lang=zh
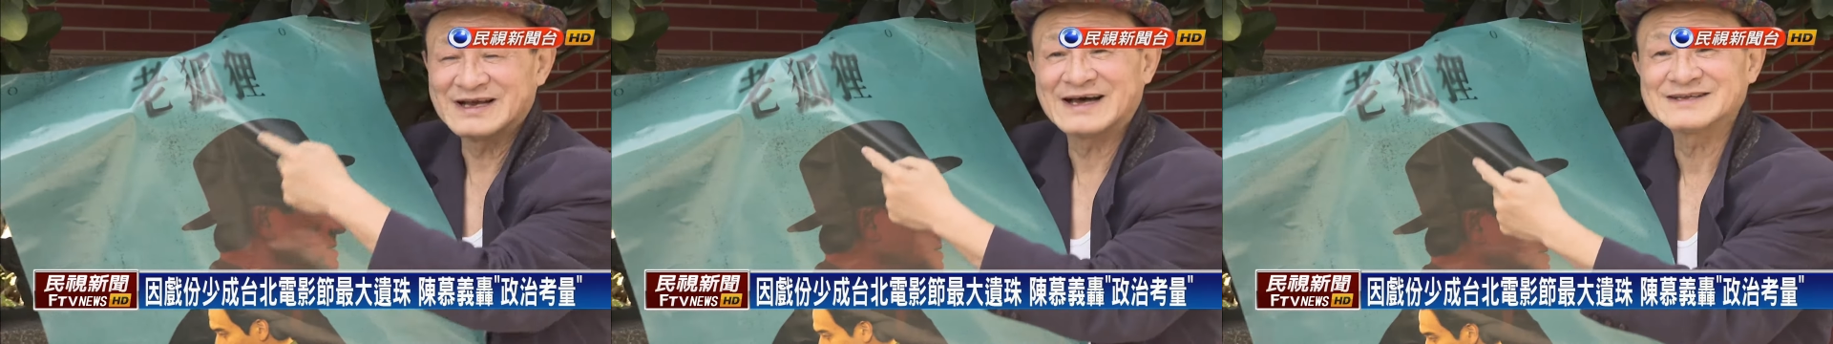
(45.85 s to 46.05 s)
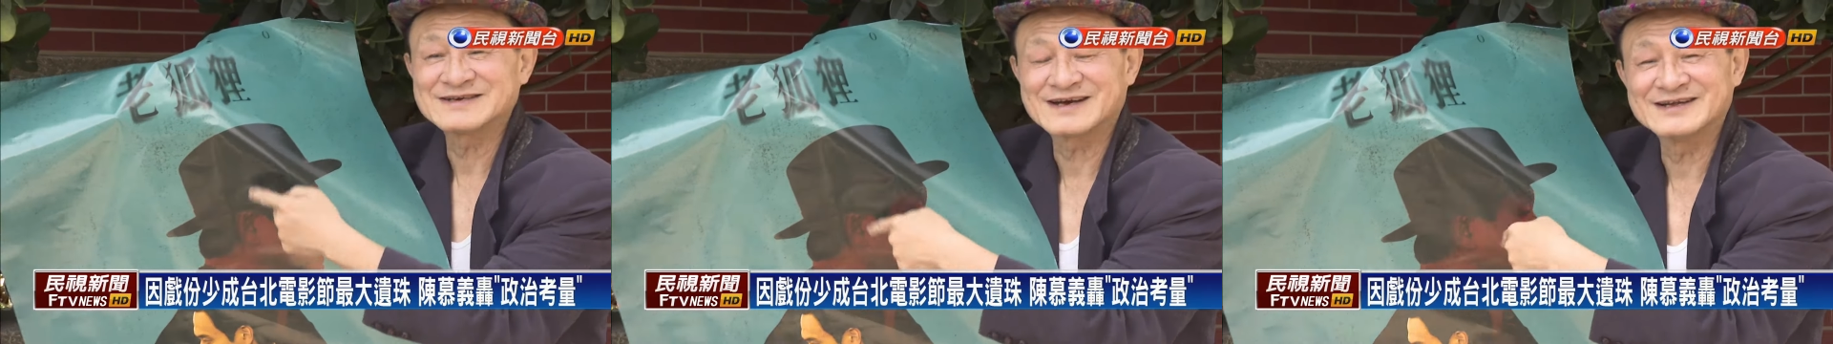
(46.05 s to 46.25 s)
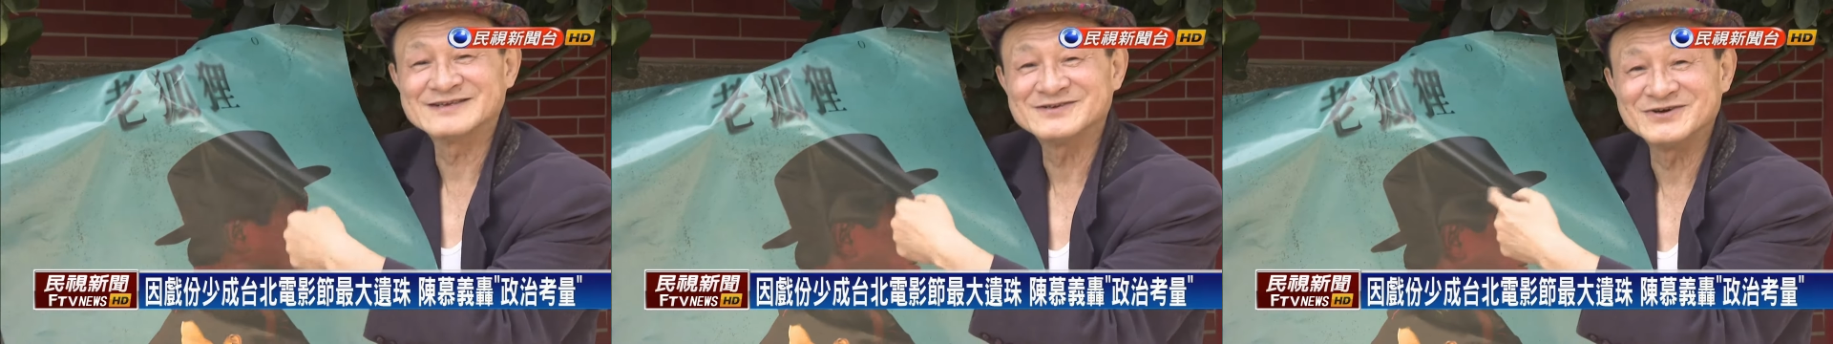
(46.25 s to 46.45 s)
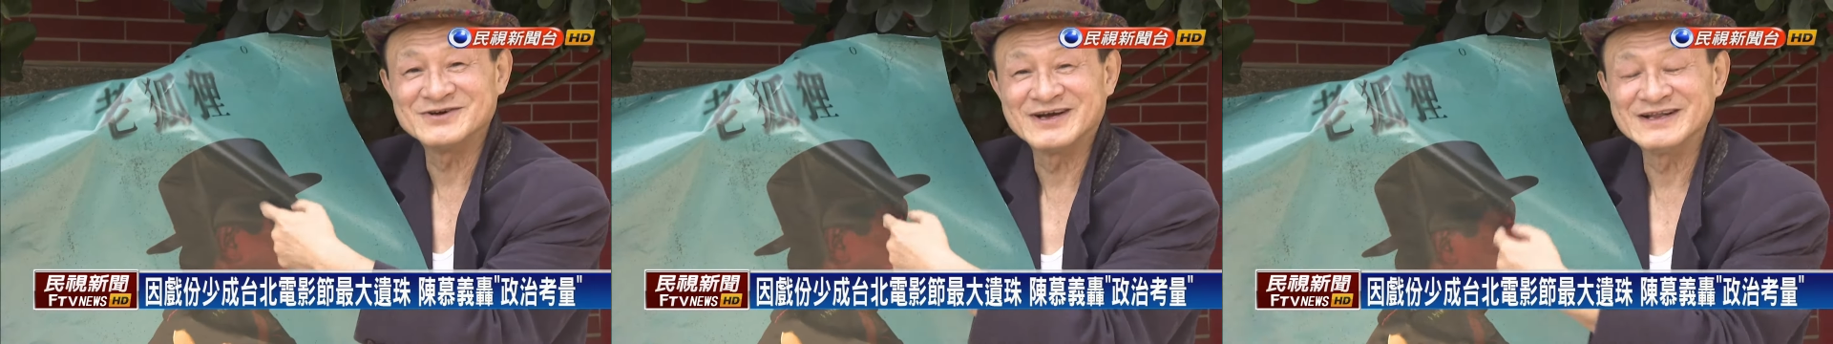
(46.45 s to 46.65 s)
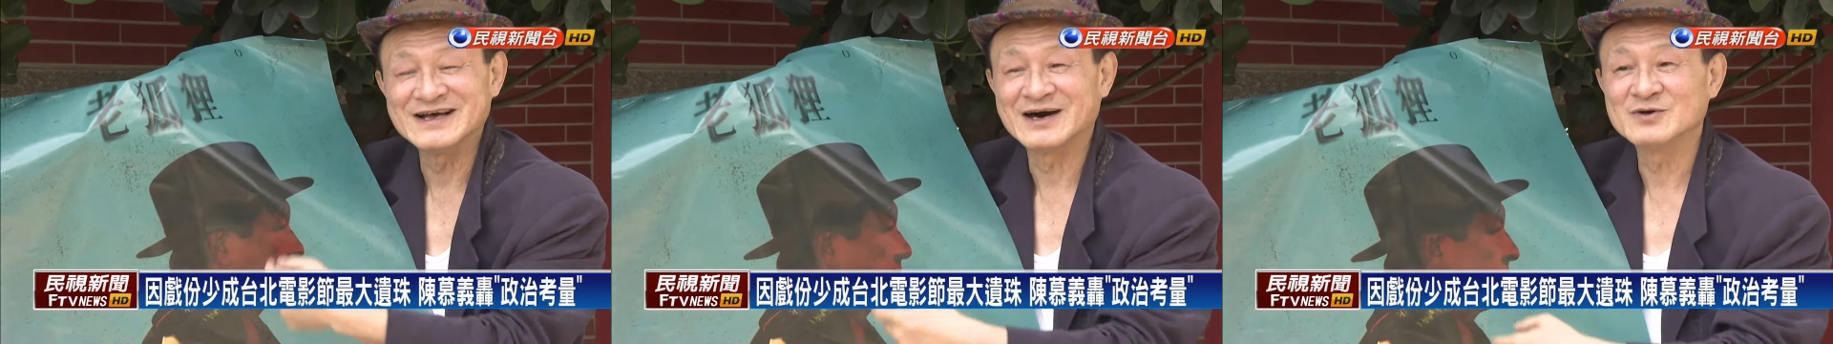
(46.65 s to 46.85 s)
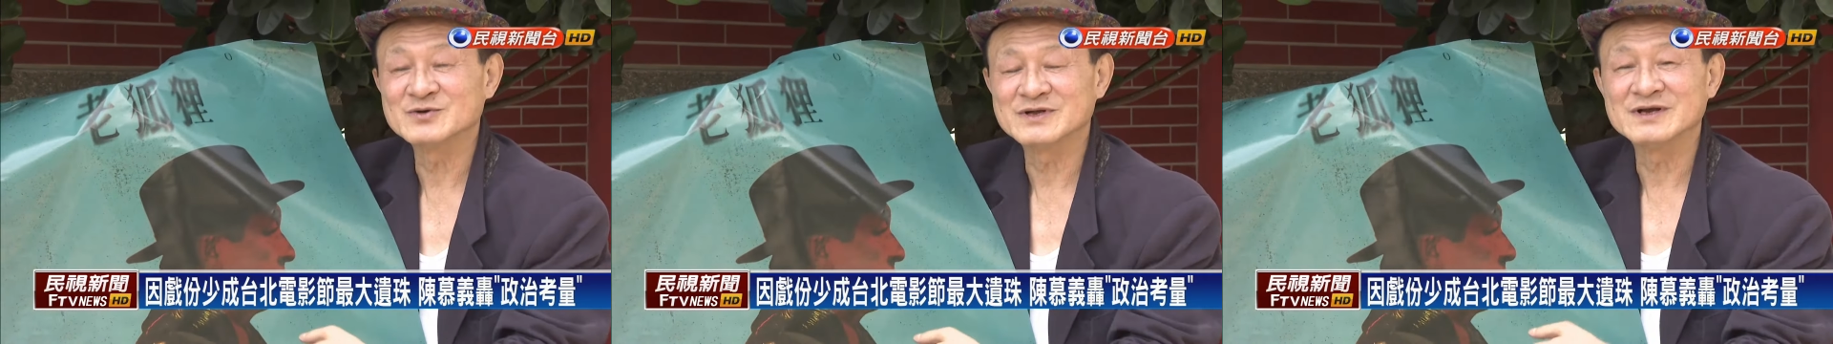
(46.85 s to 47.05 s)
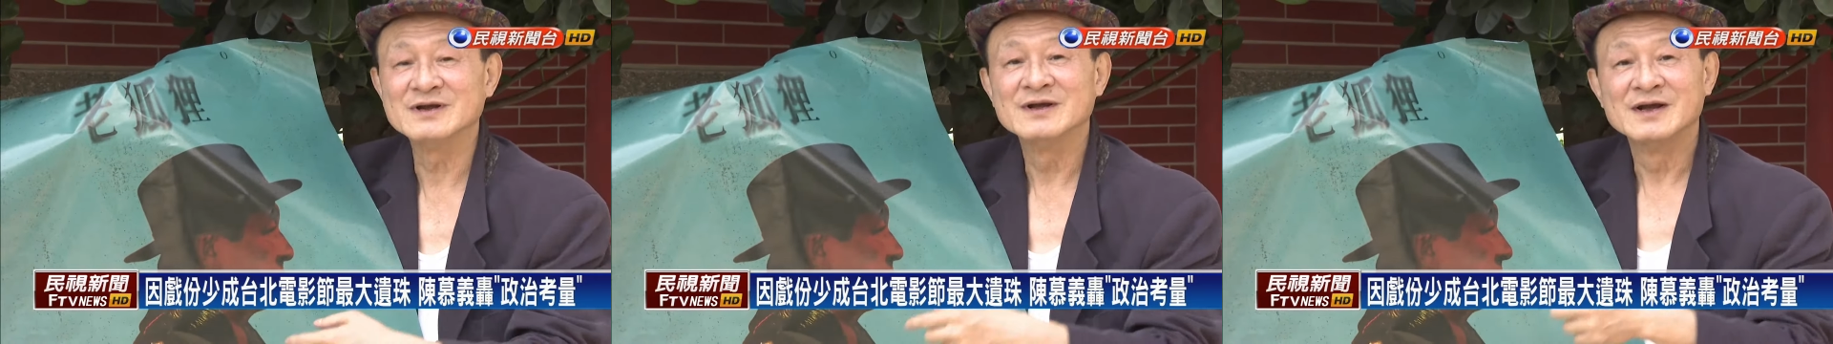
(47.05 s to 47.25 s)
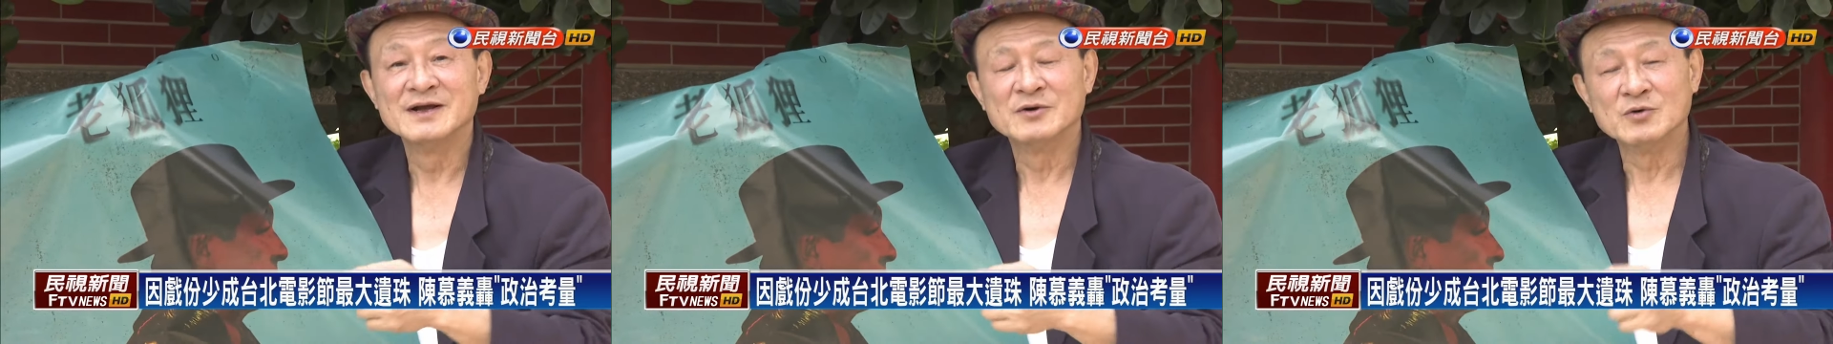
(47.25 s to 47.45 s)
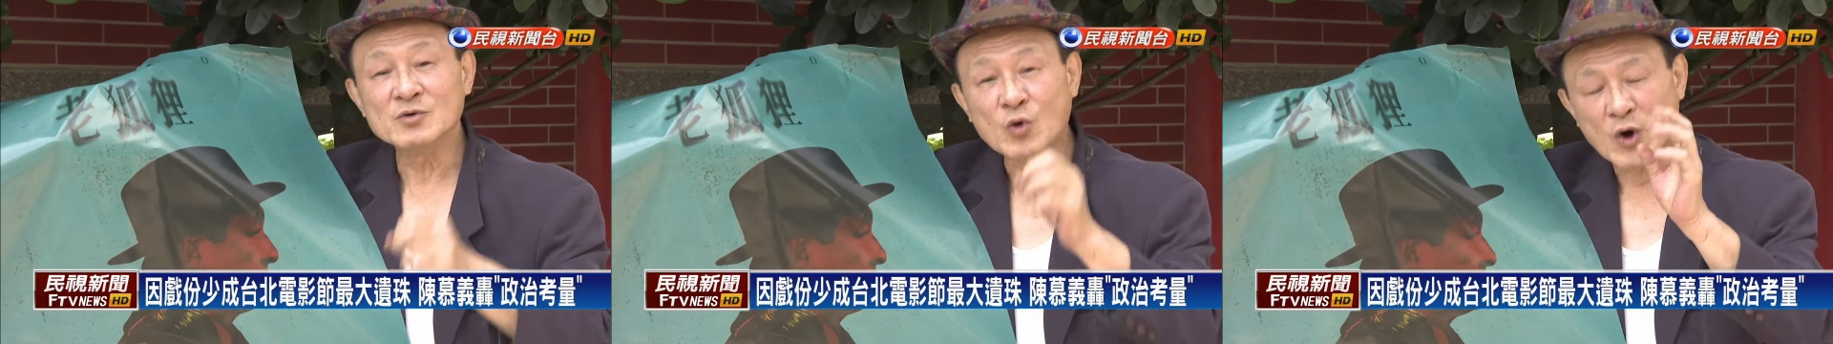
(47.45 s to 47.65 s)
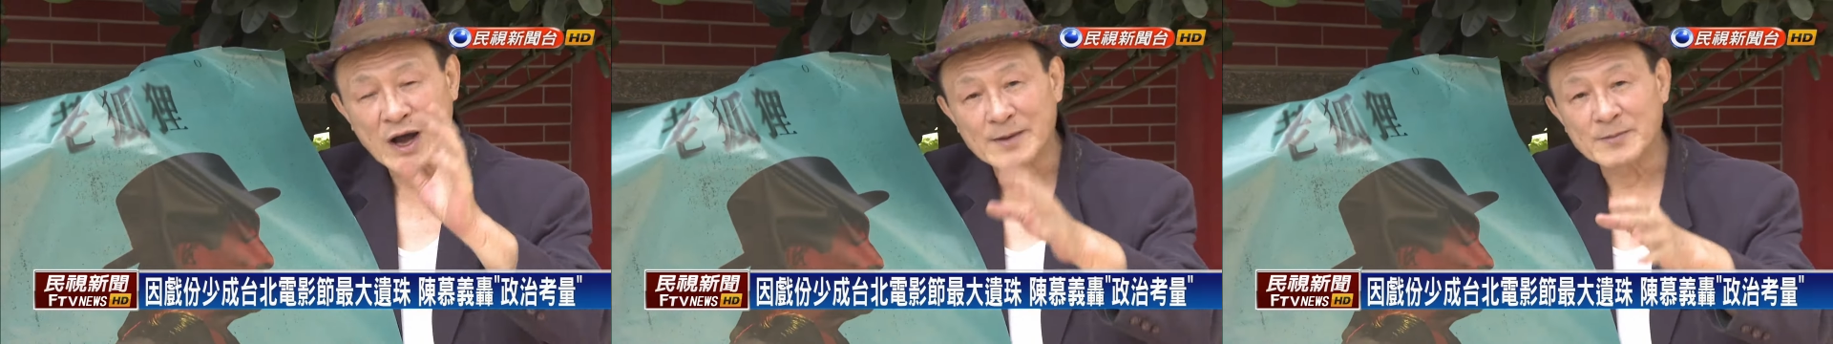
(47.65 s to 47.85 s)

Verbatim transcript: 与参与程度来衡量，